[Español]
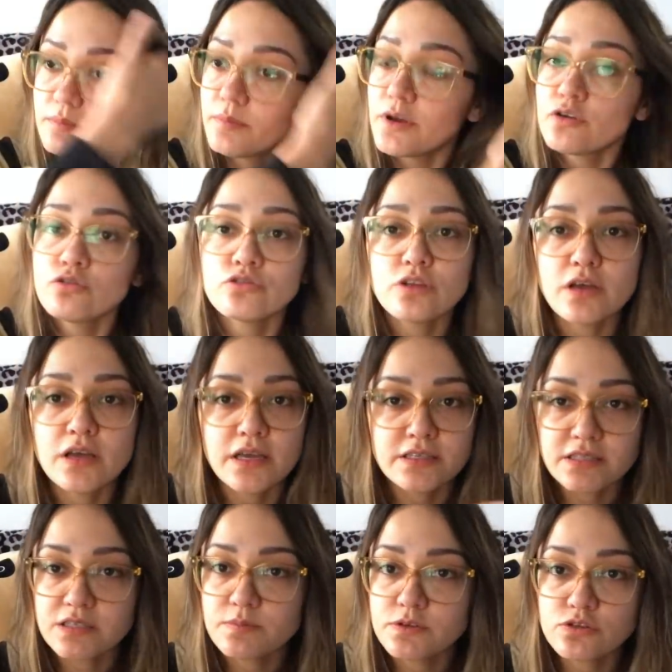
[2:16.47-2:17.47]
Pero
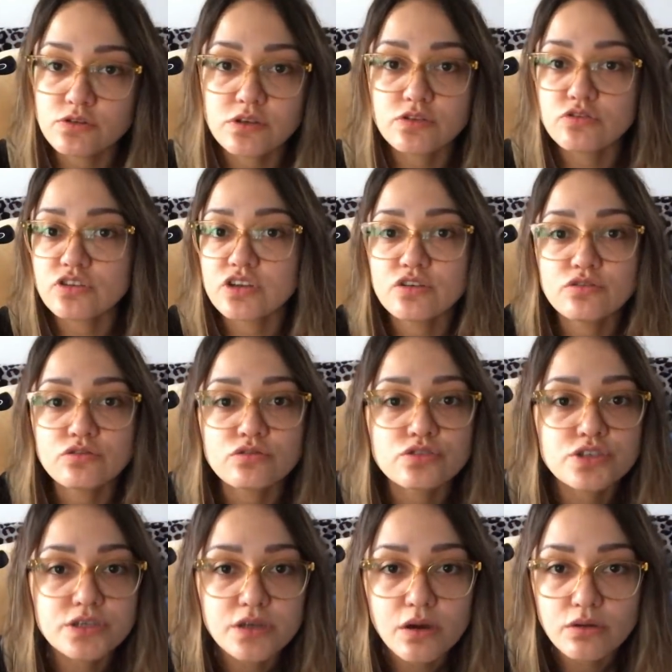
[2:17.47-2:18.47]
estas personas no tienen otro
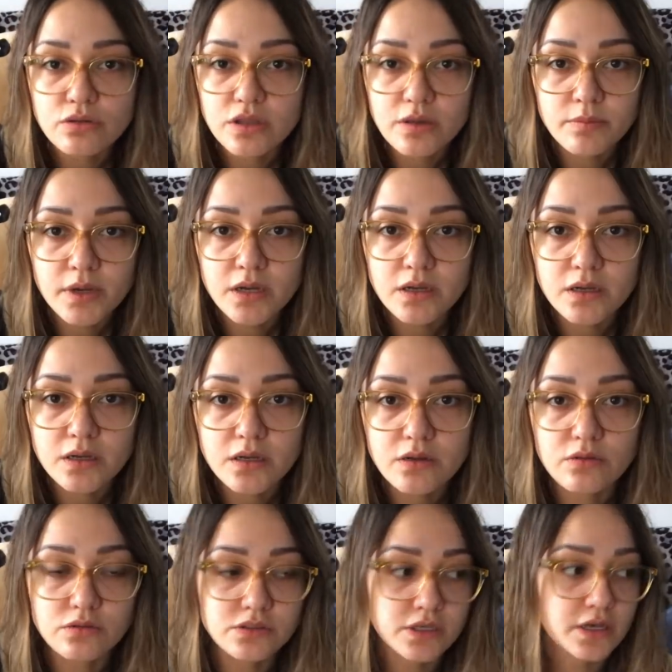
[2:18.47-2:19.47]
chingado tema.
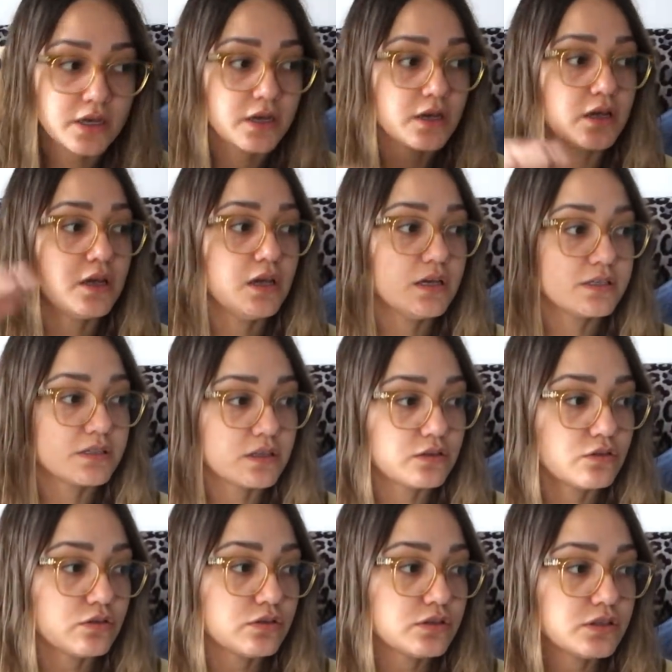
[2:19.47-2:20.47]
O sea,
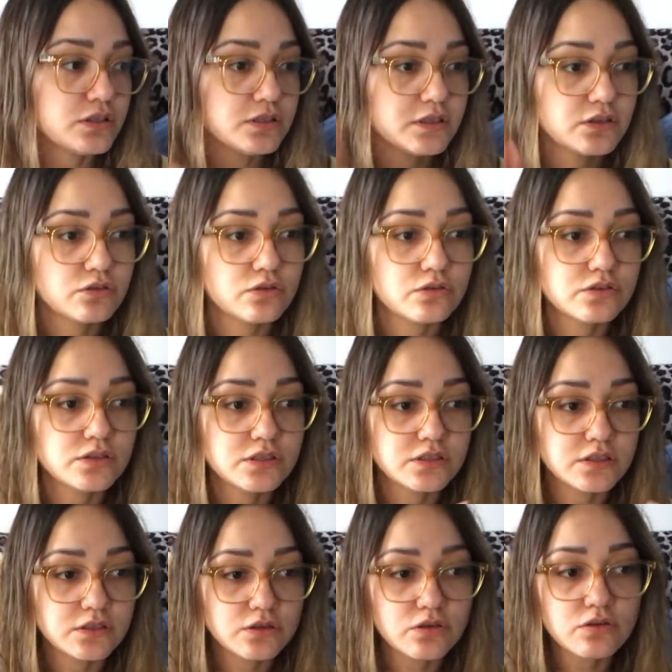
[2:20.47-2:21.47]
cetosis,
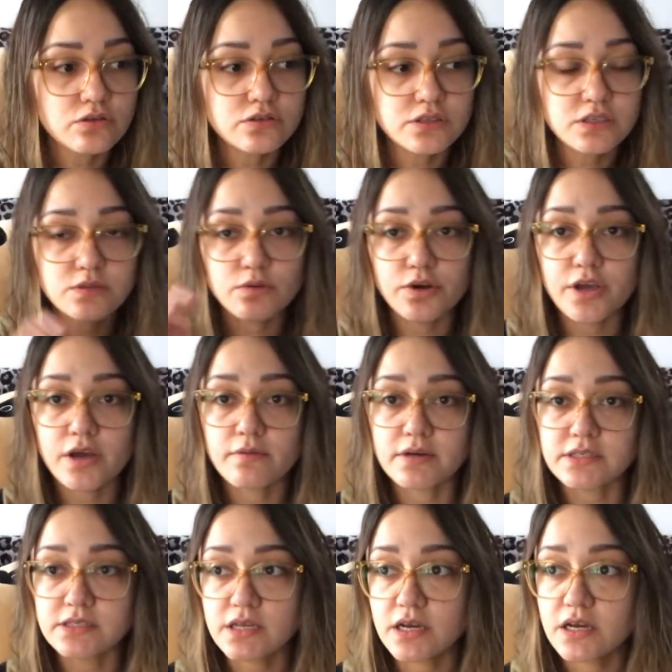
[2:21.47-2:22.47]
cetosis, cetosis, voy a
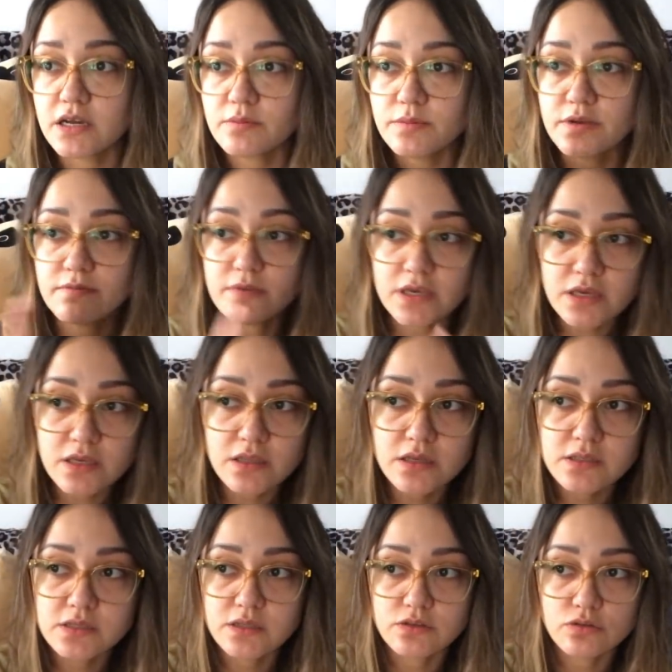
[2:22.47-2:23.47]
basar mi vida
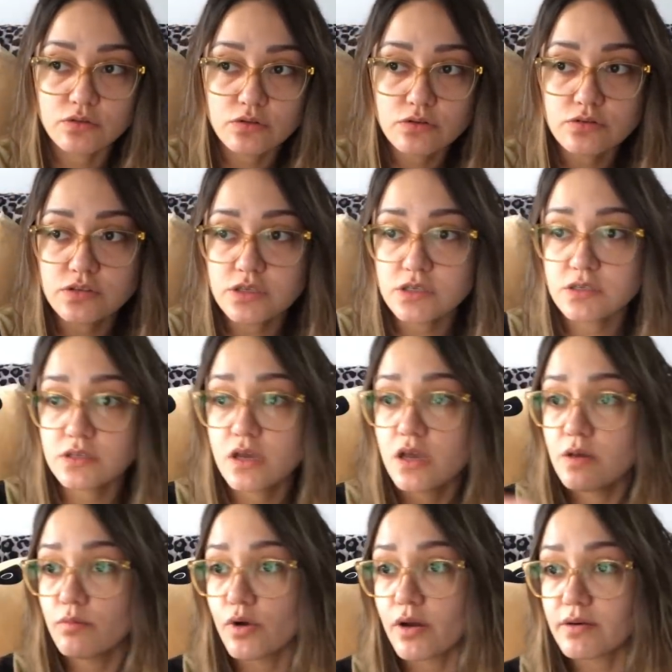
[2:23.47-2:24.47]
en cetosis,
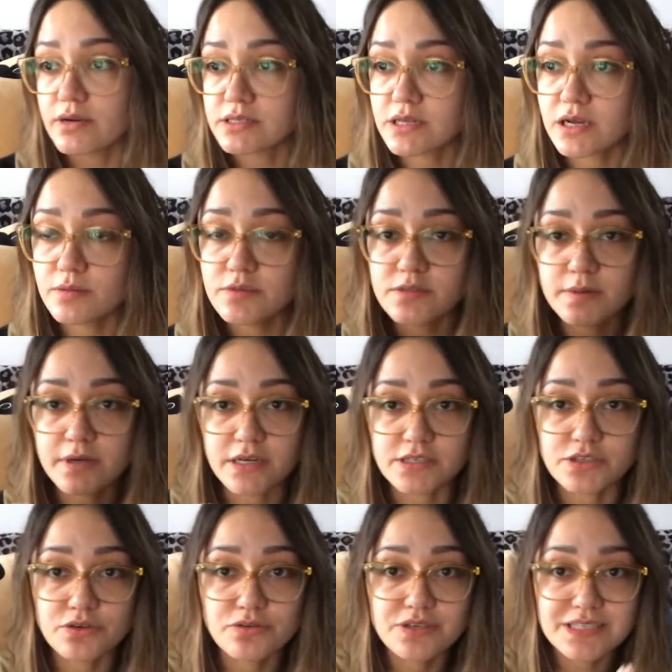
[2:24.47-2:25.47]
voy a basar mis
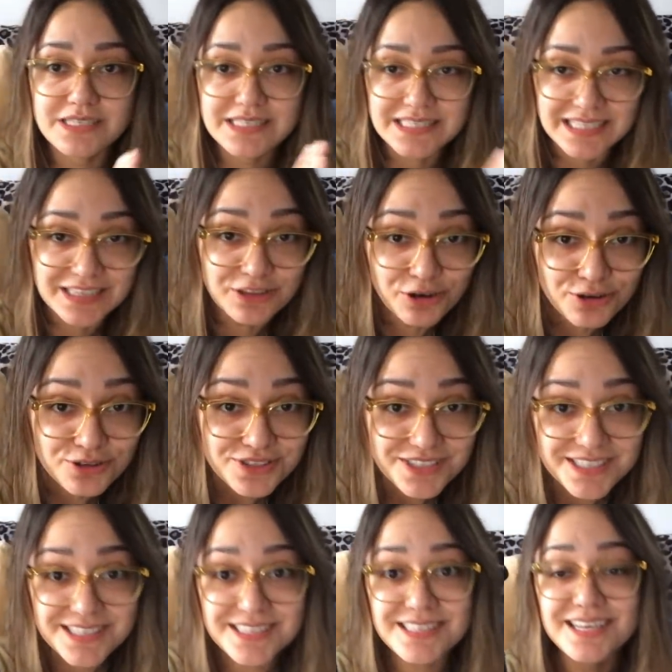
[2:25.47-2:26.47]
vacaciones en
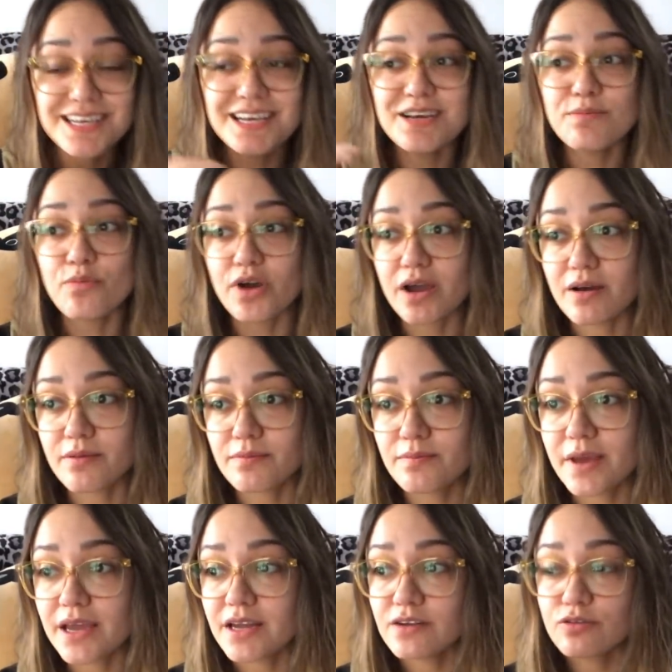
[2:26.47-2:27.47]
cetosis, voy a
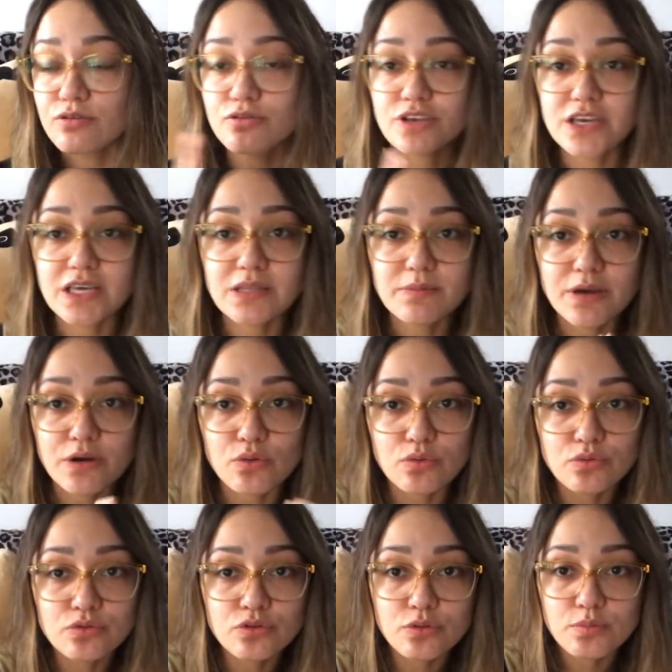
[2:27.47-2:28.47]
ver con quién me
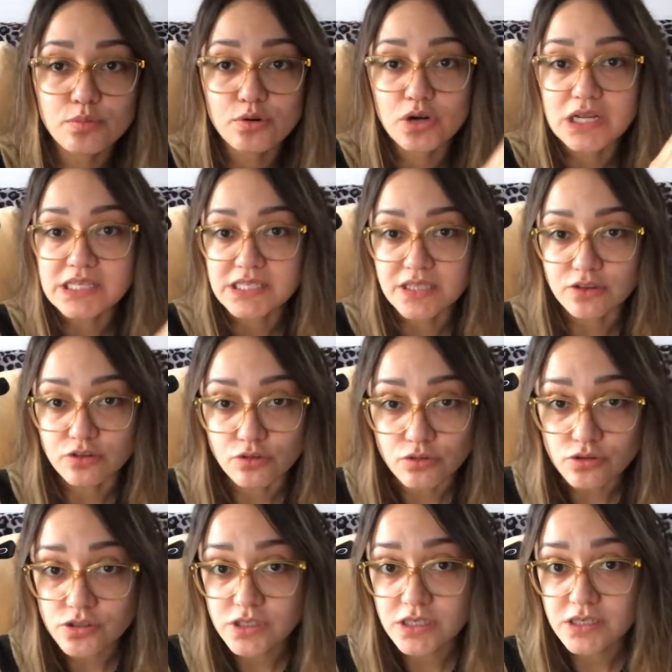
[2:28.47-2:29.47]
junto por la
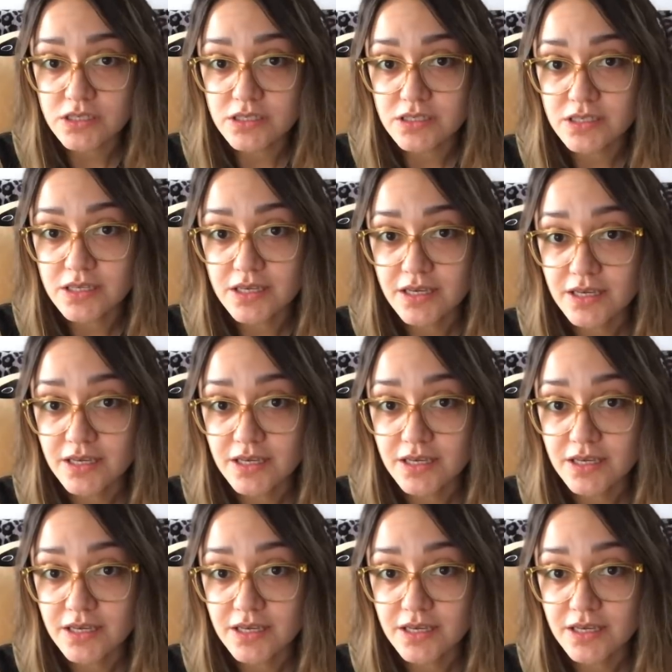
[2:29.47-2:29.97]
cetosis.